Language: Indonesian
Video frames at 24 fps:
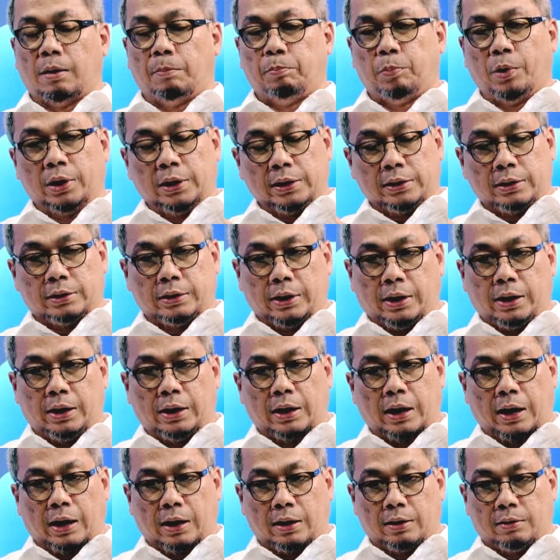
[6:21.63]
Eh, policy
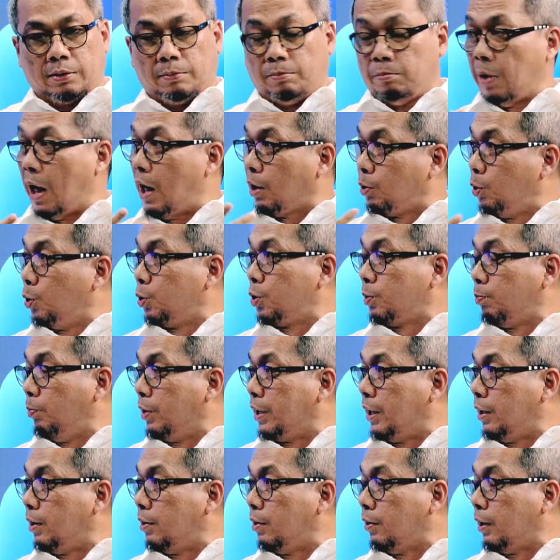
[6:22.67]
yang bagus
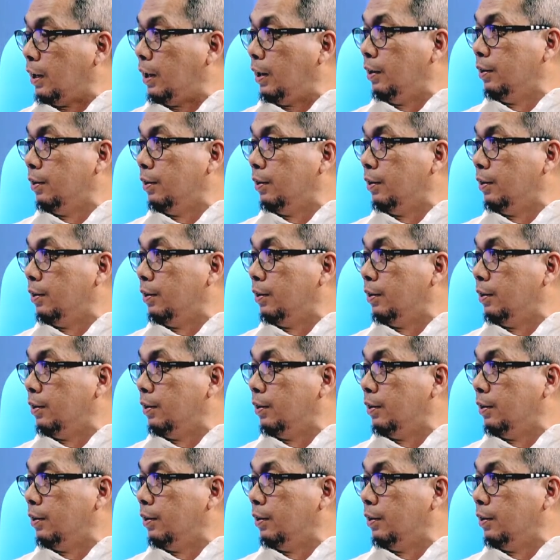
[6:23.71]
begitu okay. ya.